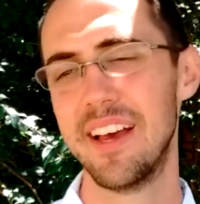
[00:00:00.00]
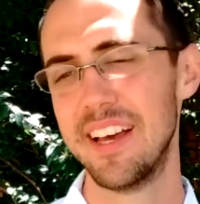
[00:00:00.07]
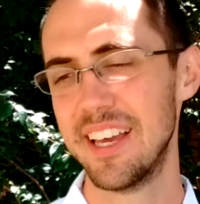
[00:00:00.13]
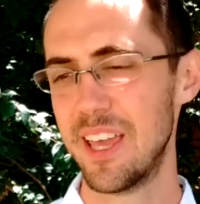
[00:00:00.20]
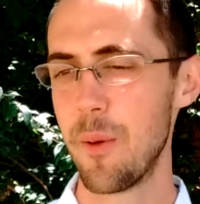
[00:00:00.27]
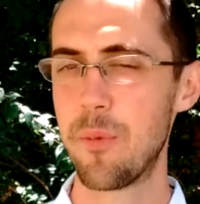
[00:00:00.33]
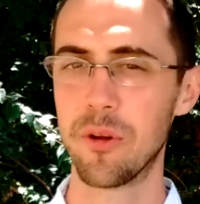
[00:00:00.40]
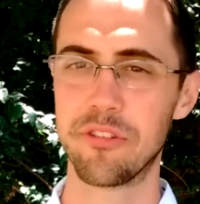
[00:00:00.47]
E
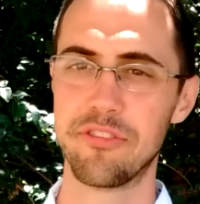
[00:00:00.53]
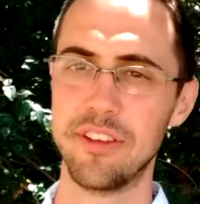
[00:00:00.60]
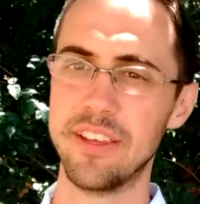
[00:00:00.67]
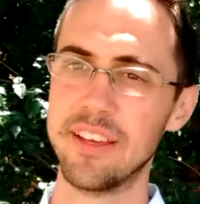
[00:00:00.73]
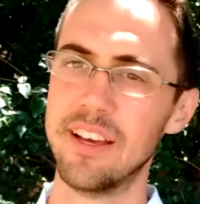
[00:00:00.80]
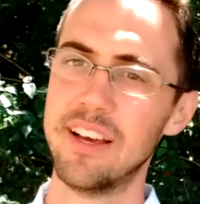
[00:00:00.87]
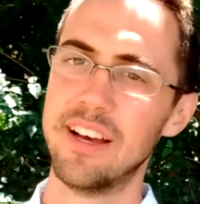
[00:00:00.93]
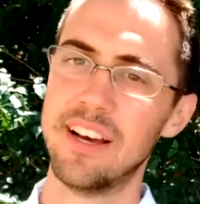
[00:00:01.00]
por fim,
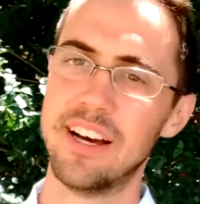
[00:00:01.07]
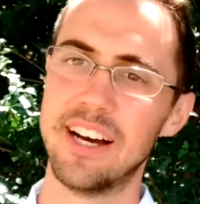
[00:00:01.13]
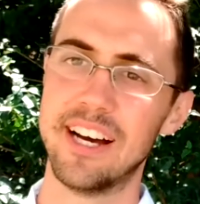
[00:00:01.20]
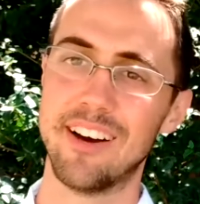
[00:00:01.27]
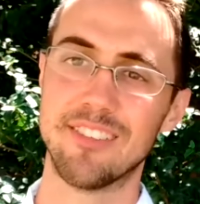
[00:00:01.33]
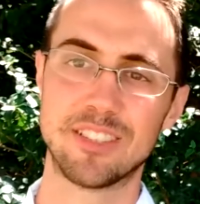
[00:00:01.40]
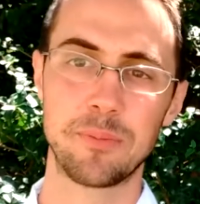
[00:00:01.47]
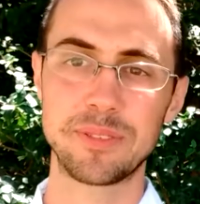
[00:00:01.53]
eh,
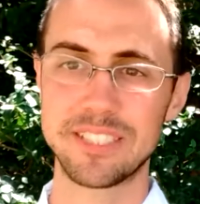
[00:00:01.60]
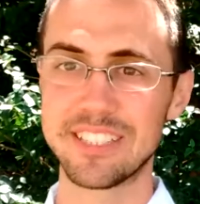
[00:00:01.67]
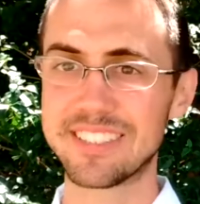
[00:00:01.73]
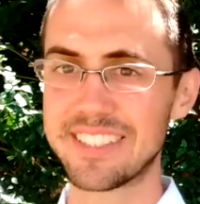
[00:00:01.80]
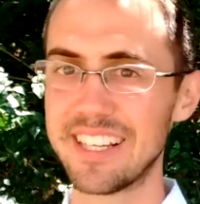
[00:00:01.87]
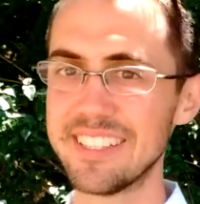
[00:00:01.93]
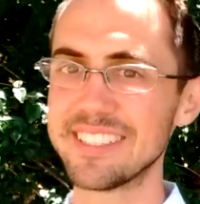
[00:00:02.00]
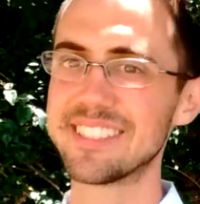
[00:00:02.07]
você precisa
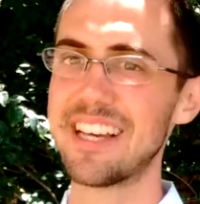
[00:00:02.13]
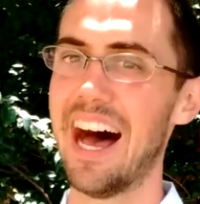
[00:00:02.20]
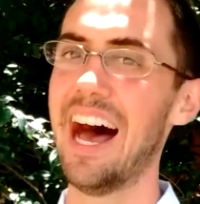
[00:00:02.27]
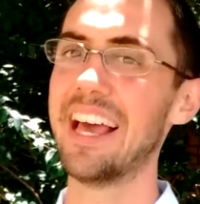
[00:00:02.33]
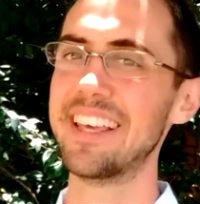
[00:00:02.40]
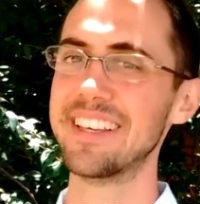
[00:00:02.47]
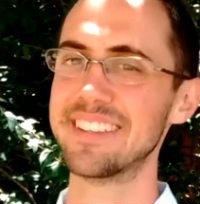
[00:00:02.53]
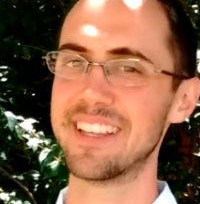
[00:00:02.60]
descansar
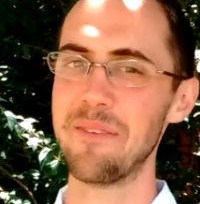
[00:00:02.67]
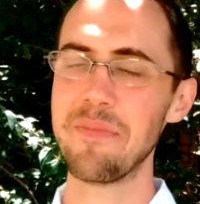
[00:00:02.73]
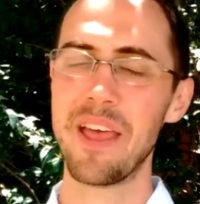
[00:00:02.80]
ainda,